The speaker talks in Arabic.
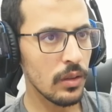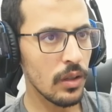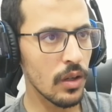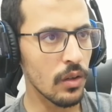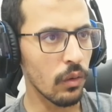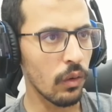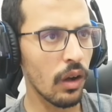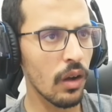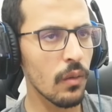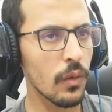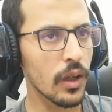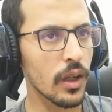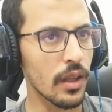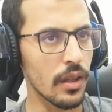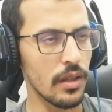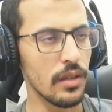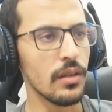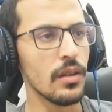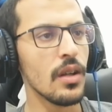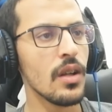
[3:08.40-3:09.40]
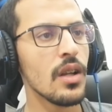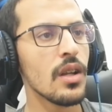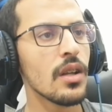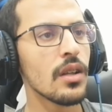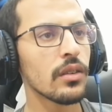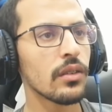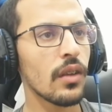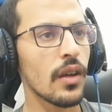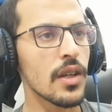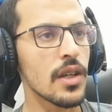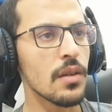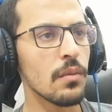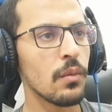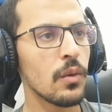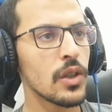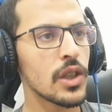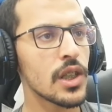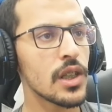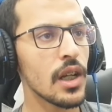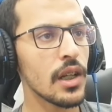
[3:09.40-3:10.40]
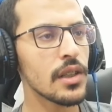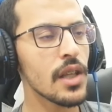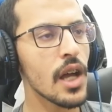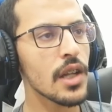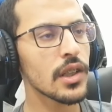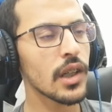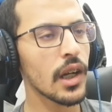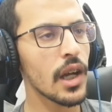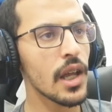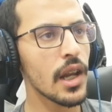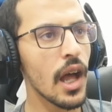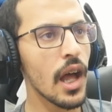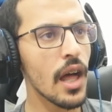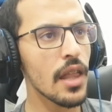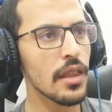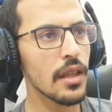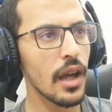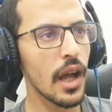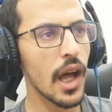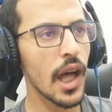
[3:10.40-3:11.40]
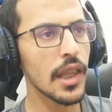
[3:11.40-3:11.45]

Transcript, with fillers: حلو خلوه كذا طيب وش نحتاج غير هذه؟